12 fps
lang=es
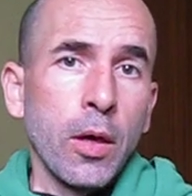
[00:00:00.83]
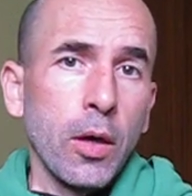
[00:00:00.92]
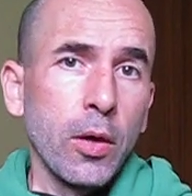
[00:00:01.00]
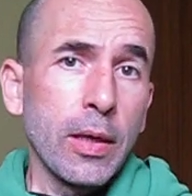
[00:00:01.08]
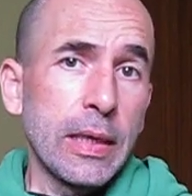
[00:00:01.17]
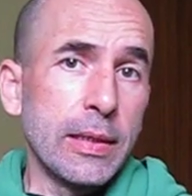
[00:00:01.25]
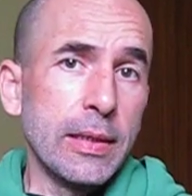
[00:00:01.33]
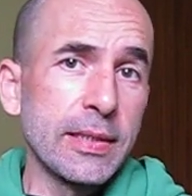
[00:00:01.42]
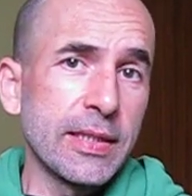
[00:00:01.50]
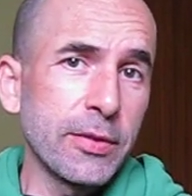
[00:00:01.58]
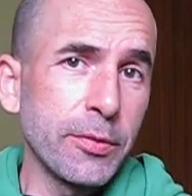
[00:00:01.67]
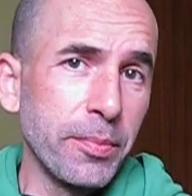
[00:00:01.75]
Hola,
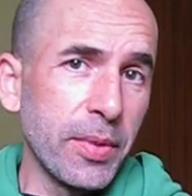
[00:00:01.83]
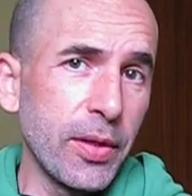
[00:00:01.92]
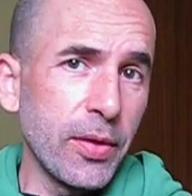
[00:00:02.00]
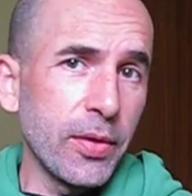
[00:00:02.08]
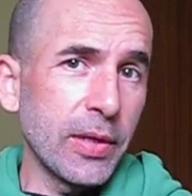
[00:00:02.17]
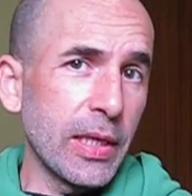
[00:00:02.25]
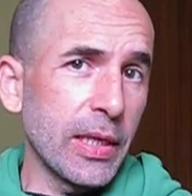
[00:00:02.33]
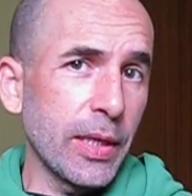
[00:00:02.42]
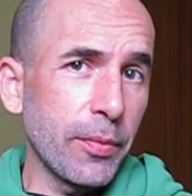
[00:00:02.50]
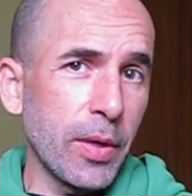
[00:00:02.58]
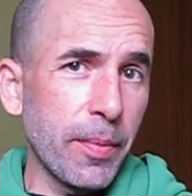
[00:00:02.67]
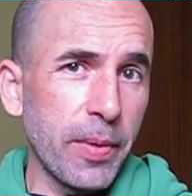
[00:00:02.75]
este es un vídeo en el que
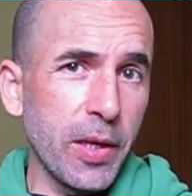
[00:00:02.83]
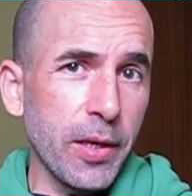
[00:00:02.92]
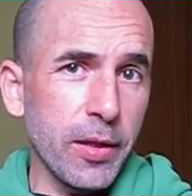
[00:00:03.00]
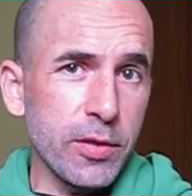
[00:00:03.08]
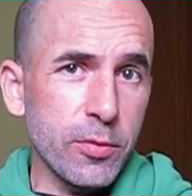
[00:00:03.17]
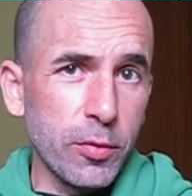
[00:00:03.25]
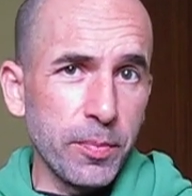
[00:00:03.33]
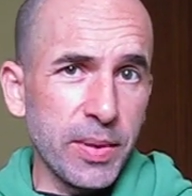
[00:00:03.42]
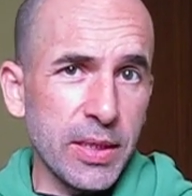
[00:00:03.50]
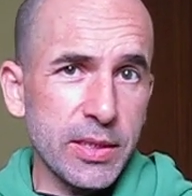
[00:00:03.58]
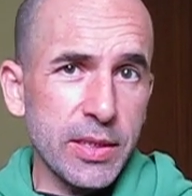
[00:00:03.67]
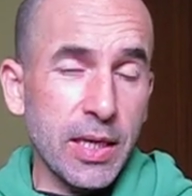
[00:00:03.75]
voy a pedir
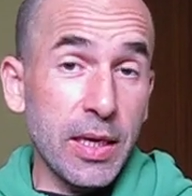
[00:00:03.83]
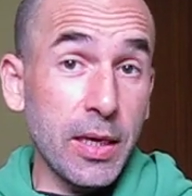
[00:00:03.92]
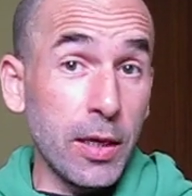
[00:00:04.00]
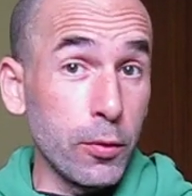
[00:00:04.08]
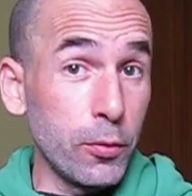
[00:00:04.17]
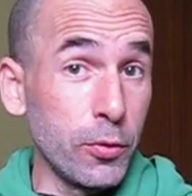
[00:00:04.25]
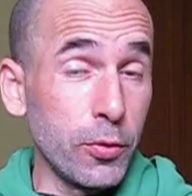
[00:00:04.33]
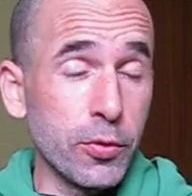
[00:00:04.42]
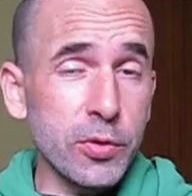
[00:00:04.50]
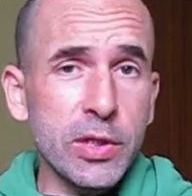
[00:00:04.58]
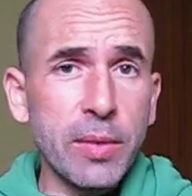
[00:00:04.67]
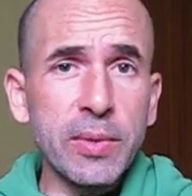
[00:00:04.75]
disculpas a
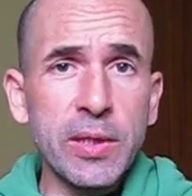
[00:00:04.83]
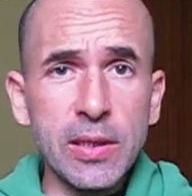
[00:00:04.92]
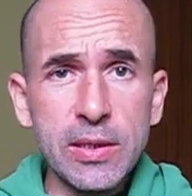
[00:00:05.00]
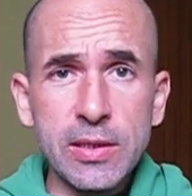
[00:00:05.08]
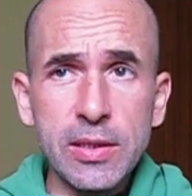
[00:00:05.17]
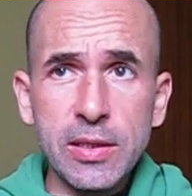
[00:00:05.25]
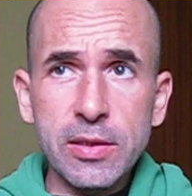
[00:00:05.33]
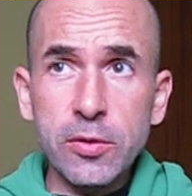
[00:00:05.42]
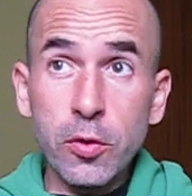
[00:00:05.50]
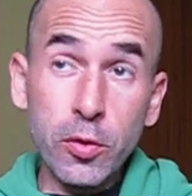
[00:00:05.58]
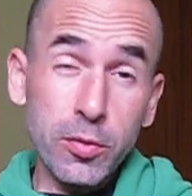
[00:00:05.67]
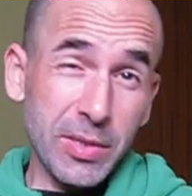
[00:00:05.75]
algunos capitalistas
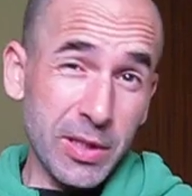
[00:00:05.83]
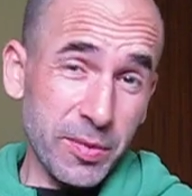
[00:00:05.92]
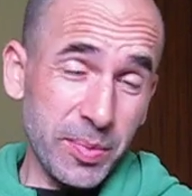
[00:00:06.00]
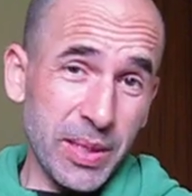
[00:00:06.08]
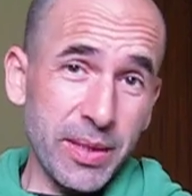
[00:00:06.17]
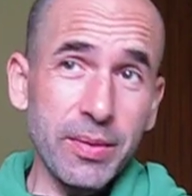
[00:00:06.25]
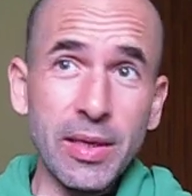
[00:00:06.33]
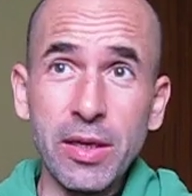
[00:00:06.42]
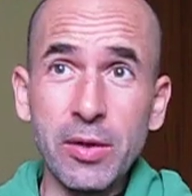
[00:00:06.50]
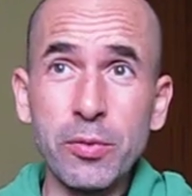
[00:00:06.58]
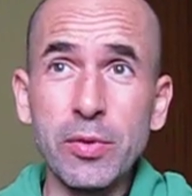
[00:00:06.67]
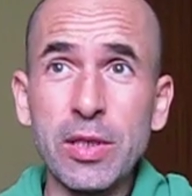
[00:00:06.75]
o más bien a
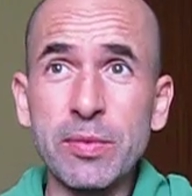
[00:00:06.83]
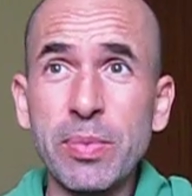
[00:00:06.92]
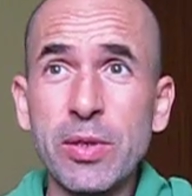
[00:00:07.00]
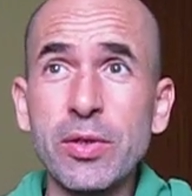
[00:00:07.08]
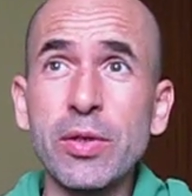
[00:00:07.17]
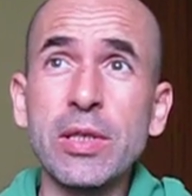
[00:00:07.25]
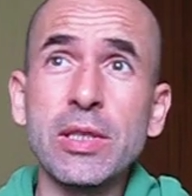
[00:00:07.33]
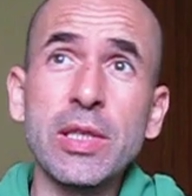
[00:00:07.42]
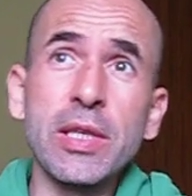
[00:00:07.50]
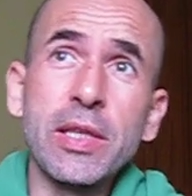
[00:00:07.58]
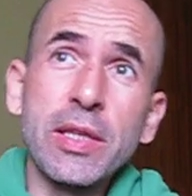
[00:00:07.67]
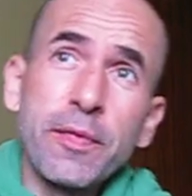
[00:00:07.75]
algunas personas
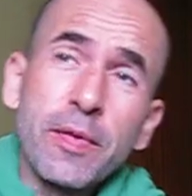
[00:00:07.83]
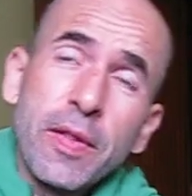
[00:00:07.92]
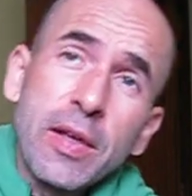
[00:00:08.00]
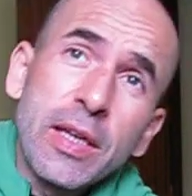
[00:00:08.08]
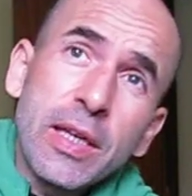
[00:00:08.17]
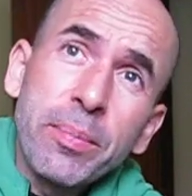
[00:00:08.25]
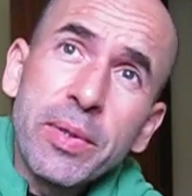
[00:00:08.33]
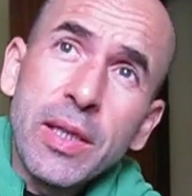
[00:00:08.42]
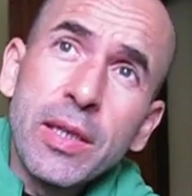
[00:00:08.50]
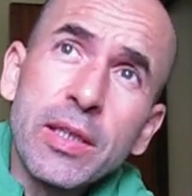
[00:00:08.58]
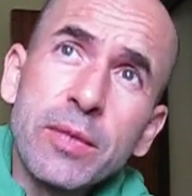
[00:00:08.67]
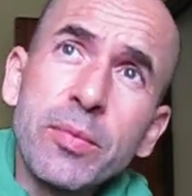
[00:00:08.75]
que defienden el
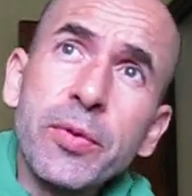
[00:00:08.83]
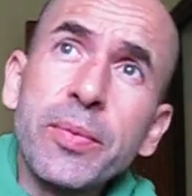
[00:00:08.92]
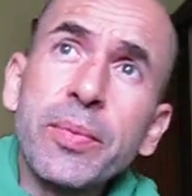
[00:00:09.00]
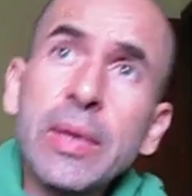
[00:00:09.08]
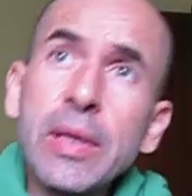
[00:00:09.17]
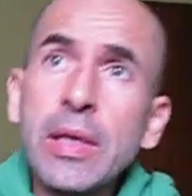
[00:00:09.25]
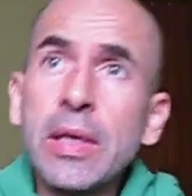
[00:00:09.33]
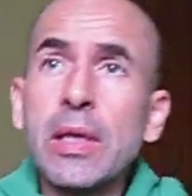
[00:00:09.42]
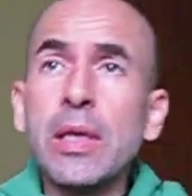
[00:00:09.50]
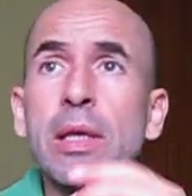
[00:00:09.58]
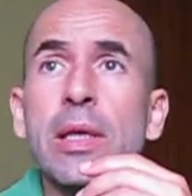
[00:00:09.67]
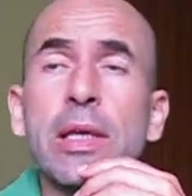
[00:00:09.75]
capitalismo
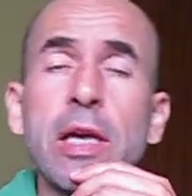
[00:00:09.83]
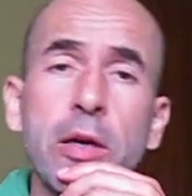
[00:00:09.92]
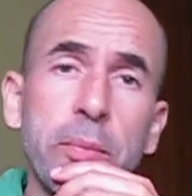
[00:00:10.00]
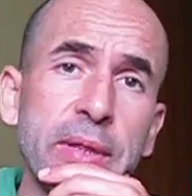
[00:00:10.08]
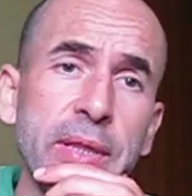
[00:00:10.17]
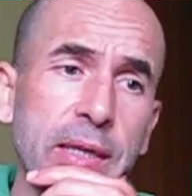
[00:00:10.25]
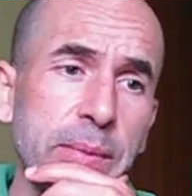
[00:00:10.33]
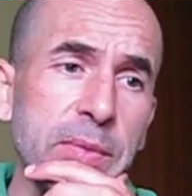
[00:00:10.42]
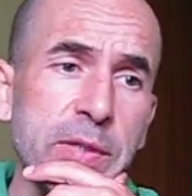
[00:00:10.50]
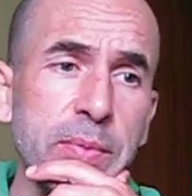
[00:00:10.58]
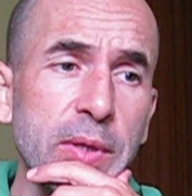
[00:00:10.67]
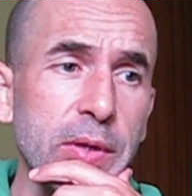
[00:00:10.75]
y que comentan en
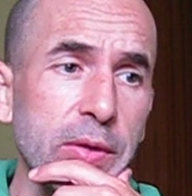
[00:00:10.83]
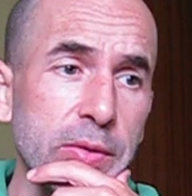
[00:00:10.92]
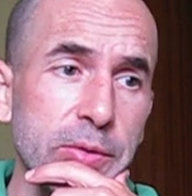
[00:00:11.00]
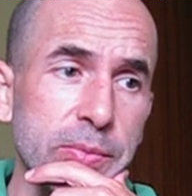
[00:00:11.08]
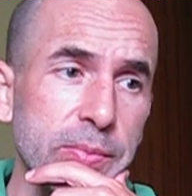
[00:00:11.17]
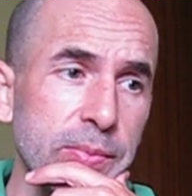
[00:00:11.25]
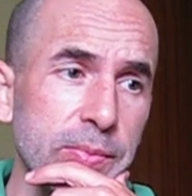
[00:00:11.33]
mis vídeos